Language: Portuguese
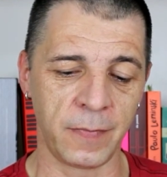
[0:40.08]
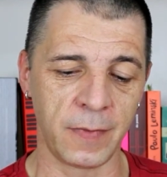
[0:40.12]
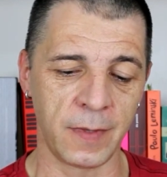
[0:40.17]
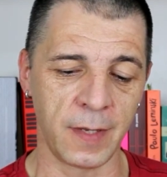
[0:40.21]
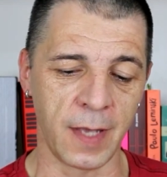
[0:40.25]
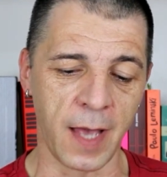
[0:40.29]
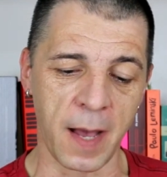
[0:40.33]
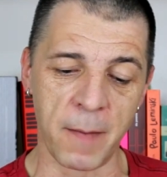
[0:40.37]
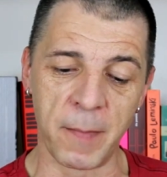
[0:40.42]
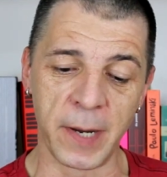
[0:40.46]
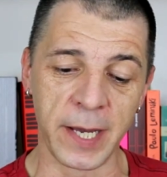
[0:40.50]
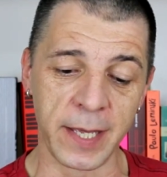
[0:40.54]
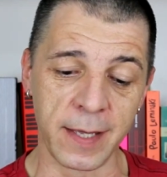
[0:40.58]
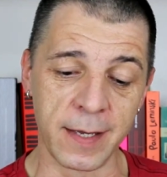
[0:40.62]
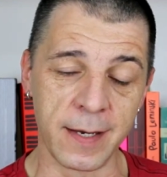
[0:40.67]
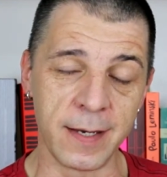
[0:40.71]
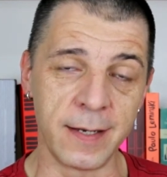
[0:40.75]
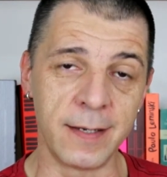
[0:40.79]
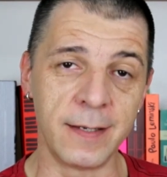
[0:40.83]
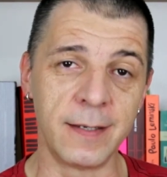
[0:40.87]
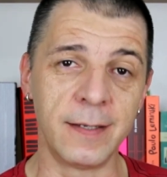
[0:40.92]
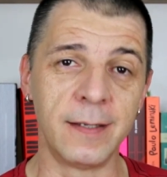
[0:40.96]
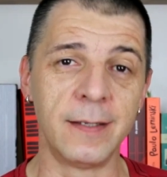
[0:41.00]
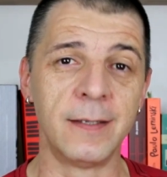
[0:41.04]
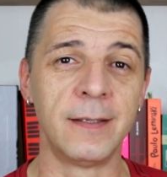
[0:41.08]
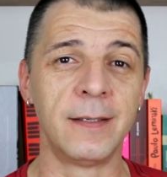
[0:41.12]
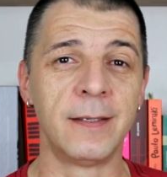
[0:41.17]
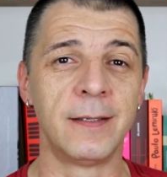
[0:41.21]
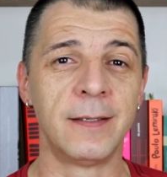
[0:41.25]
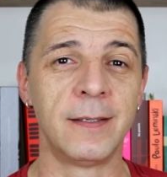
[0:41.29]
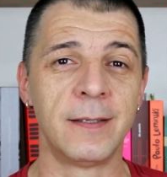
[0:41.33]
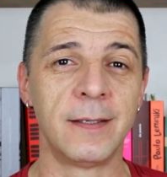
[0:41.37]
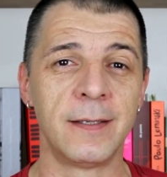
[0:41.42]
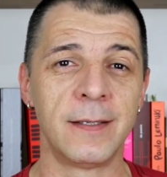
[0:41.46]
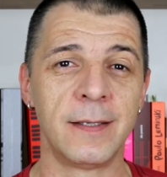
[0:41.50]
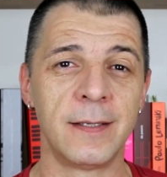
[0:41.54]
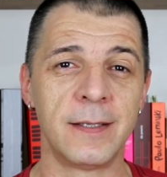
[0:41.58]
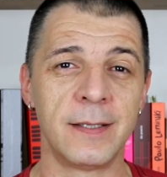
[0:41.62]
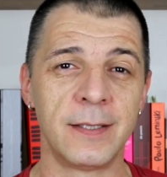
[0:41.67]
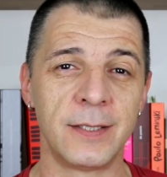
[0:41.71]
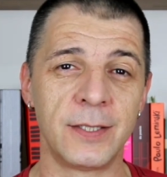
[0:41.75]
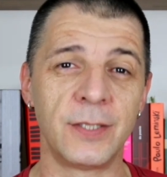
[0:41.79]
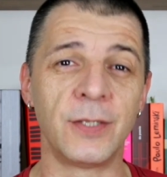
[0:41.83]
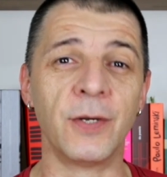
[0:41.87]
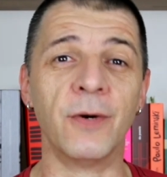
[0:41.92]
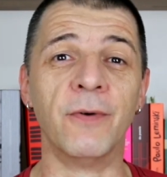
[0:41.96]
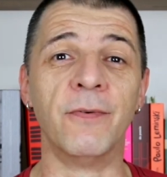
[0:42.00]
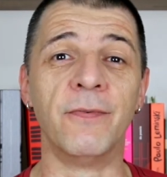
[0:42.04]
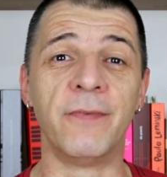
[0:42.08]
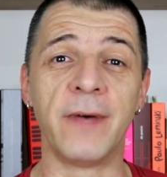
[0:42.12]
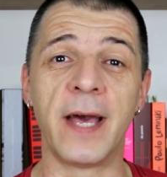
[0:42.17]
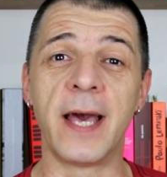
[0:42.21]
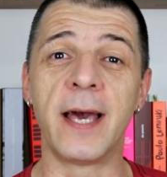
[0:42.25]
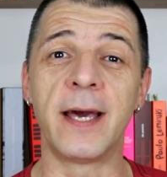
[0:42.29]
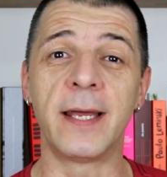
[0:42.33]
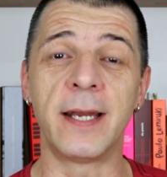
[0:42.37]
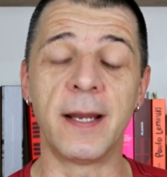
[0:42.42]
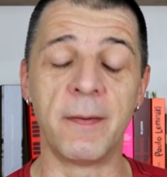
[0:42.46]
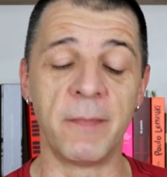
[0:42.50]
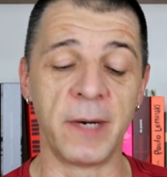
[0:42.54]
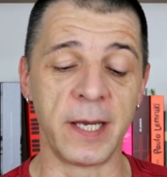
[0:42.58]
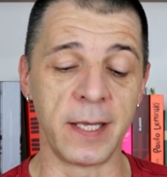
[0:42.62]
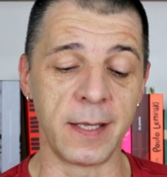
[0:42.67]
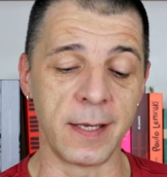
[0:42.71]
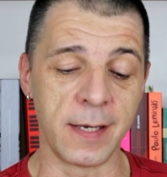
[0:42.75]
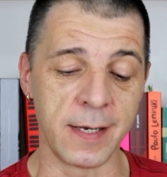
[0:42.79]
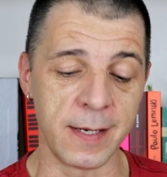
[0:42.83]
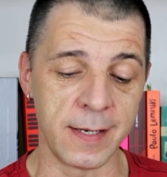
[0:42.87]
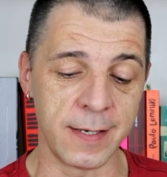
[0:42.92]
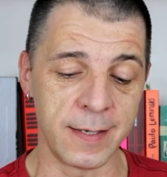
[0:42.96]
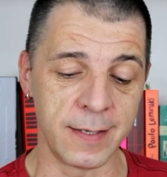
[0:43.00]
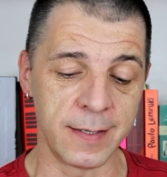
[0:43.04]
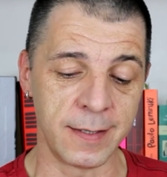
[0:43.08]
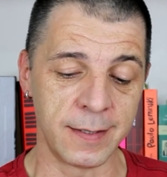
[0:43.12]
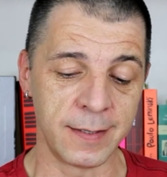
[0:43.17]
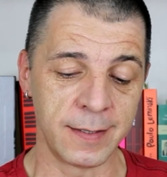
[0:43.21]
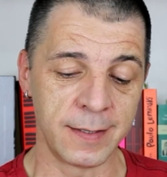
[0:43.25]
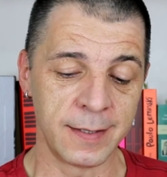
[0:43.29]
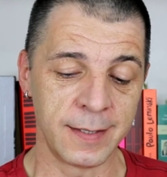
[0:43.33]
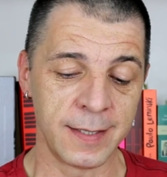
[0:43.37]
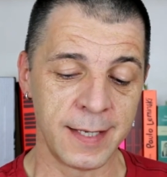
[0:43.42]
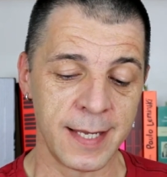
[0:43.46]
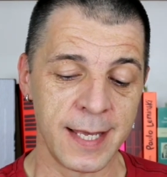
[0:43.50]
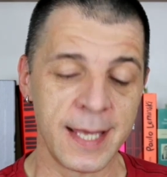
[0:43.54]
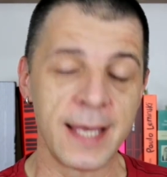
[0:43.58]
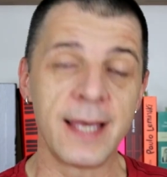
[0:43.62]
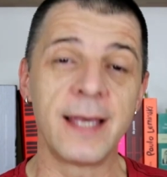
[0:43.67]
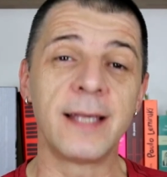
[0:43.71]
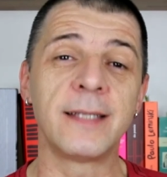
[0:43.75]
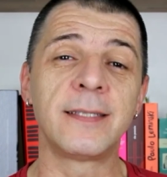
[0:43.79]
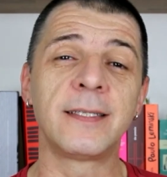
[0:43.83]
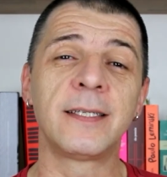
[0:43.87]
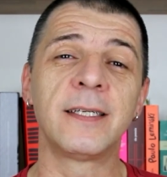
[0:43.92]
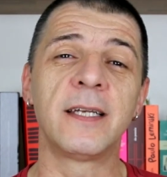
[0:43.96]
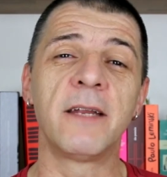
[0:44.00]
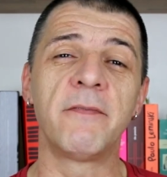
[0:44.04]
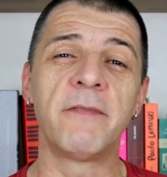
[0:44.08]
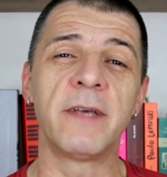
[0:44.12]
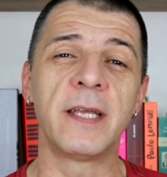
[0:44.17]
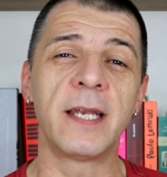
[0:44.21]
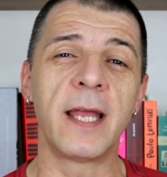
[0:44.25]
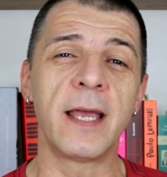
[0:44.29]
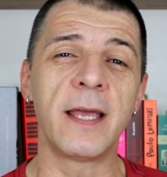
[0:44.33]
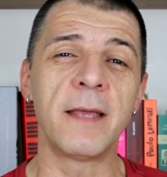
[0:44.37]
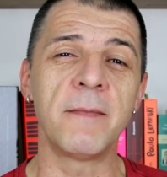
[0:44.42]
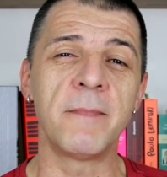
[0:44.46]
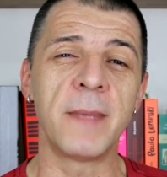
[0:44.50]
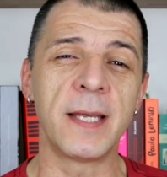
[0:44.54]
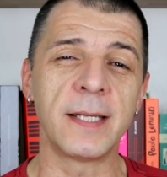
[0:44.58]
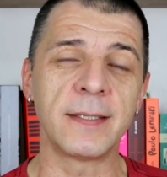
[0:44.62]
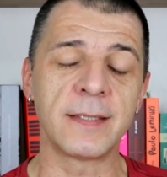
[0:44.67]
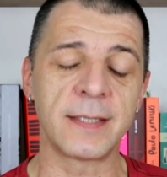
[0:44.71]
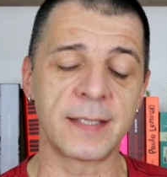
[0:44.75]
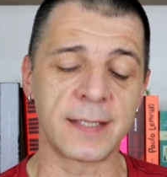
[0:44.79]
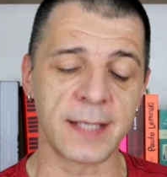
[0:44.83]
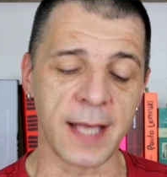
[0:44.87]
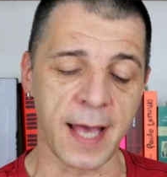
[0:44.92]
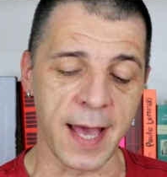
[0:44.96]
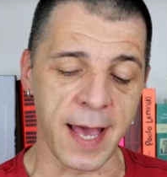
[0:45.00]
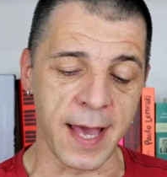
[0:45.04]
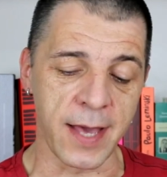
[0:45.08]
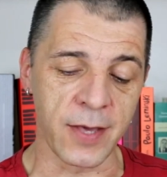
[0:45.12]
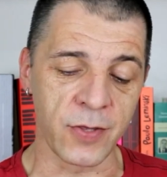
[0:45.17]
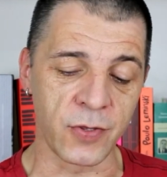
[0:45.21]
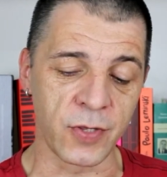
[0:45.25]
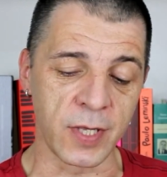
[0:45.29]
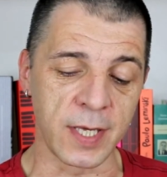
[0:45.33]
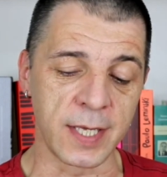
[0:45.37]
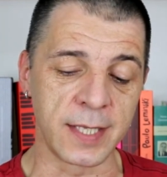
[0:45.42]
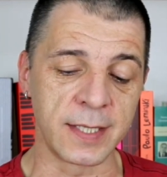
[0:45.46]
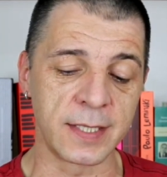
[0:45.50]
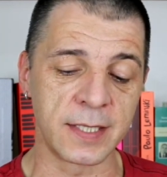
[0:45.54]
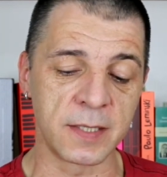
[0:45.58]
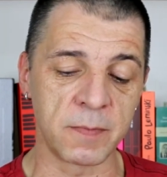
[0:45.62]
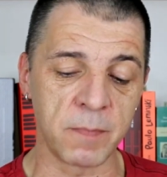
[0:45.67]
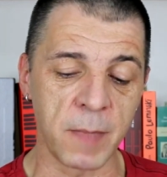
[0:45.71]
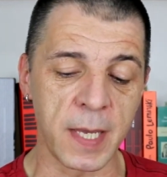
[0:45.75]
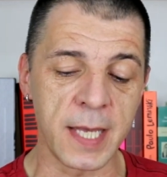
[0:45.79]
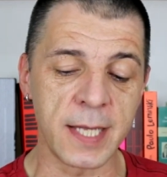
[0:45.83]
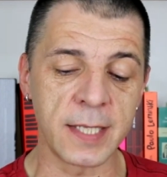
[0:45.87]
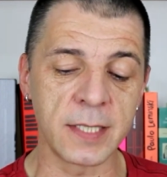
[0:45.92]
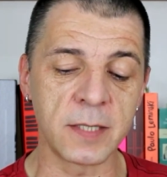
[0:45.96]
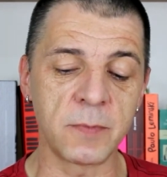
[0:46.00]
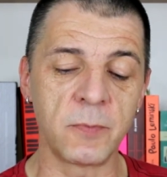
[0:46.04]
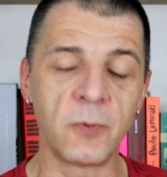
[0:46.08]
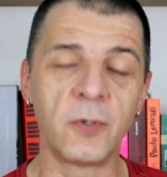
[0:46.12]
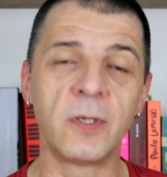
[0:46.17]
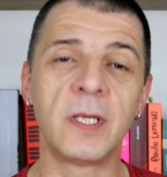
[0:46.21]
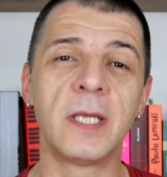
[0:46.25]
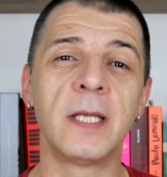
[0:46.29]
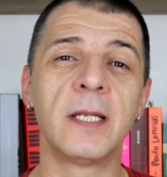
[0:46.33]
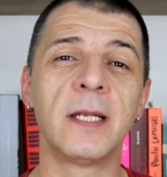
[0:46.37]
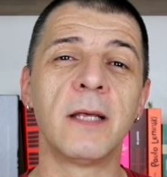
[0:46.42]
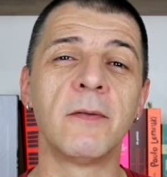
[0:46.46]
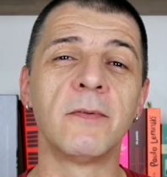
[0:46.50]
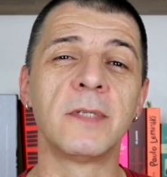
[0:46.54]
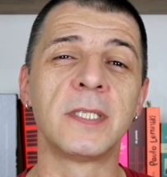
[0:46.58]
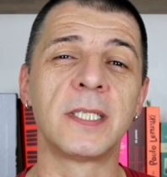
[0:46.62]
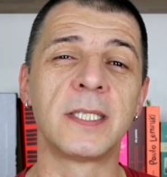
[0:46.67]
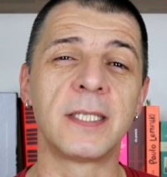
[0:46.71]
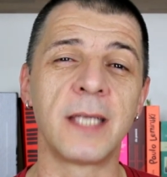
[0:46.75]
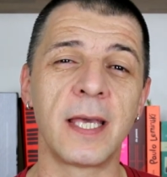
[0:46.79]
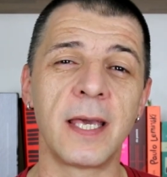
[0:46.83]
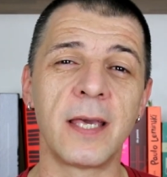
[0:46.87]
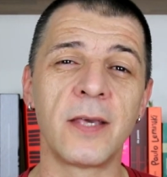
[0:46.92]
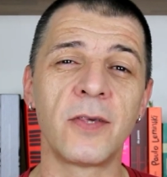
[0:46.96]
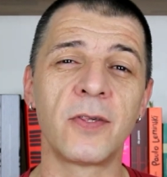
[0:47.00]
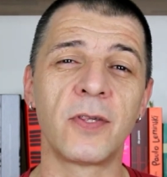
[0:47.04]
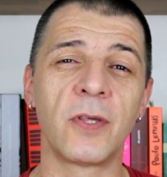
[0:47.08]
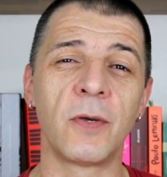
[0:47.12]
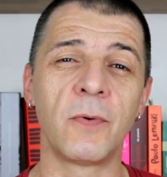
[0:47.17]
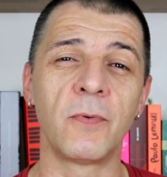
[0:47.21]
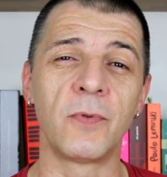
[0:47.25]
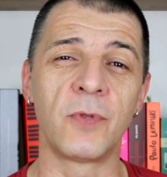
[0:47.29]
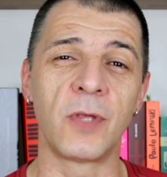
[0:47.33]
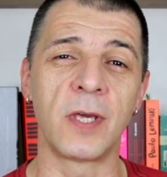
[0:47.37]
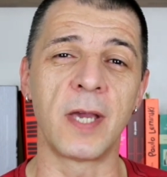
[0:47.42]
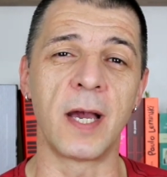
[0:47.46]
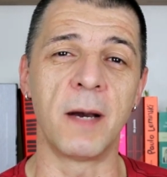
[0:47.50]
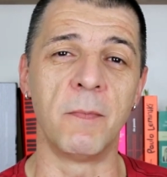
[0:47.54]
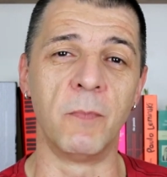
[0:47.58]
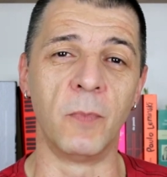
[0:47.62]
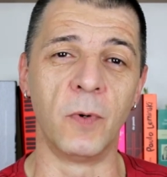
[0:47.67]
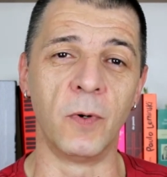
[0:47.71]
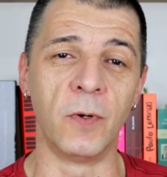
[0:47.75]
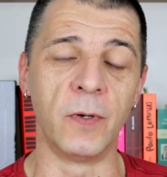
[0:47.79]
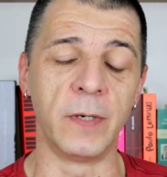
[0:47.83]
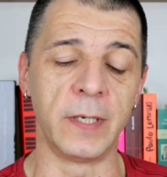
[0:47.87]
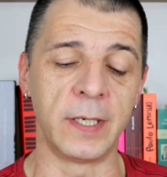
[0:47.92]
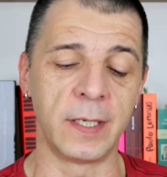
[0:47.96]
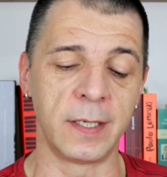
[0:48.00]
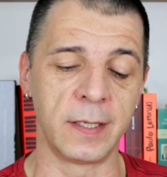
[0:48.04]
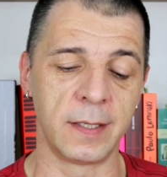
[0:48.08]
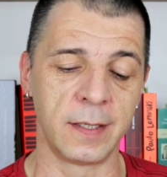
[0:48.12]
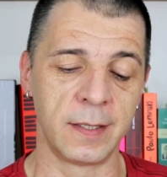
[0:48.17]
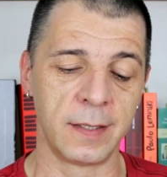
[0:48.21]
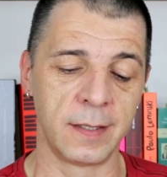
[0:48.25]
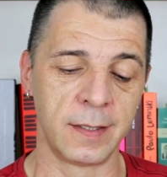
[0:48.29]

Amanhã, se houver amanhã, escreverei mensagens, mesmo que não sejam de amor.